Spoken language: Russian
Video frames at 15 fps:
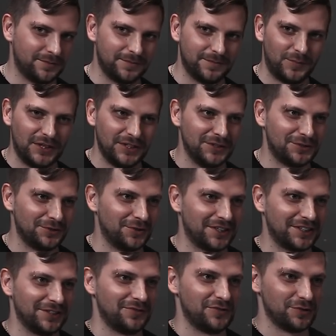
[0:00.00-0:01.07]
блин, чувак,
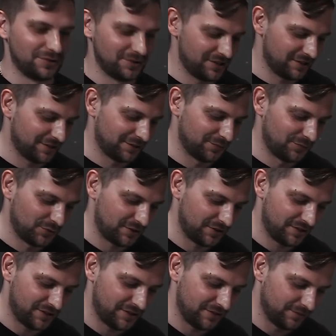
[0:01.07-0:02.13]
ты всю жизнь это будешь
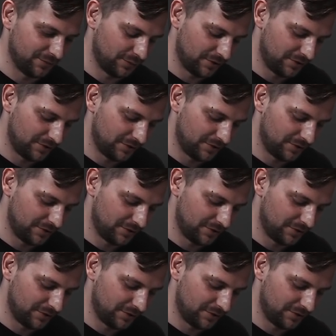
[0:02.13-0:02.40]
носить, ну